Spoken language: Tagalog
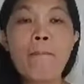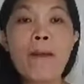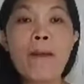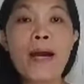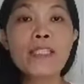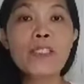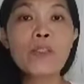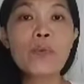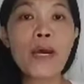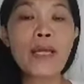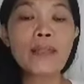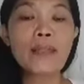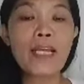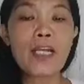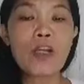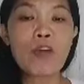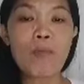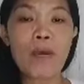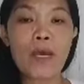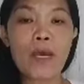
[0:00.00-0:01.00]

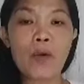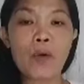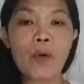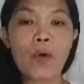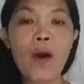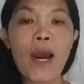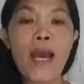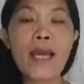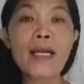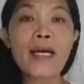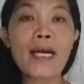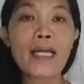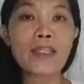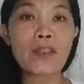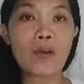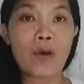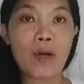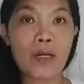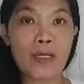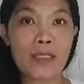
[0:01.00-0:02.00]
Maswerteng numero ay
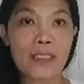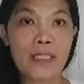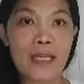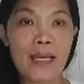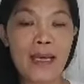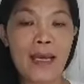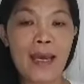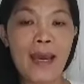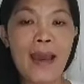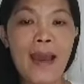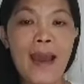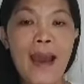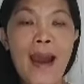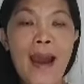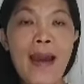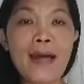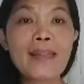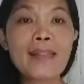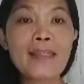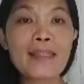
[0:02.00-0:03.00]
14
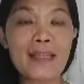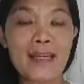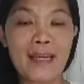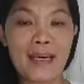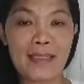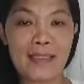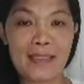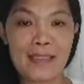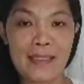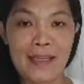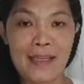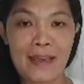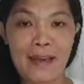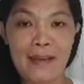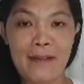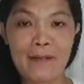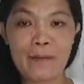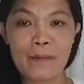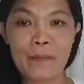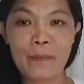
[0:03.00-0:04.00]
at
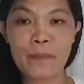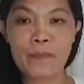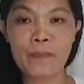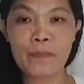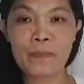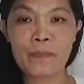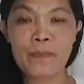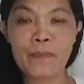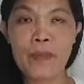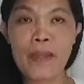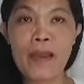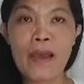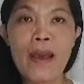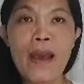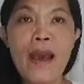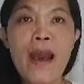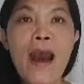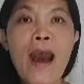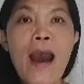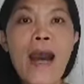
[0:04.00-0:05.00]

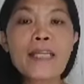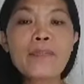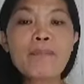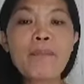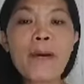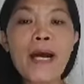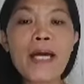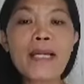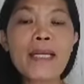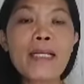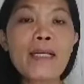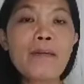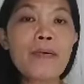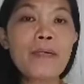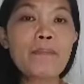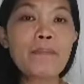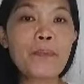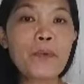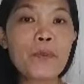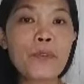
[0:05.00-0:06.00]
15. At para
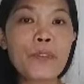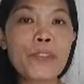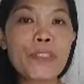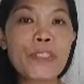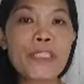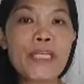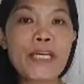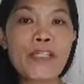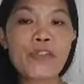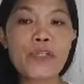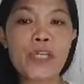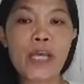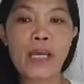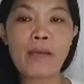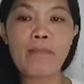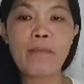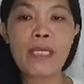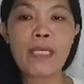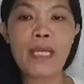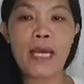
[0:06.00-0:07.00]
naman po sa
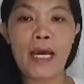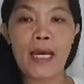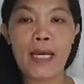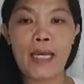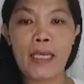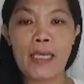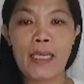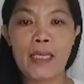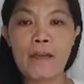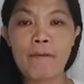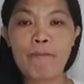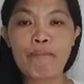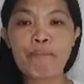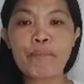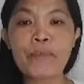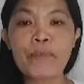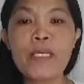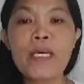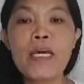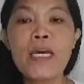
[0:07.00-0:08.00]
Gemini,
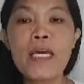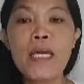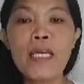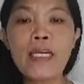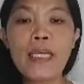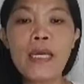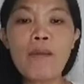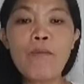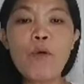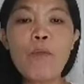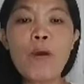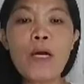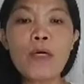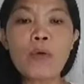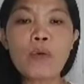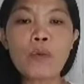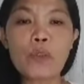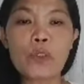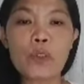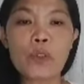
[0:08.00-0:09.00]
hindi mo
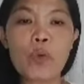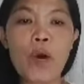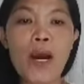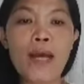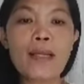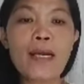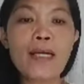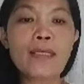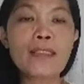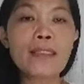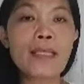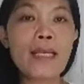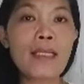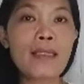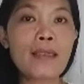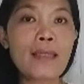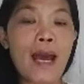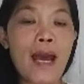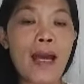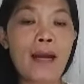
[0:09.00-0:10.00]
magugustuhan ang
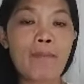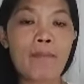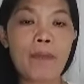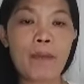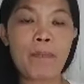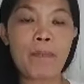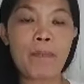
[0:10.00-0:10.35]
salitang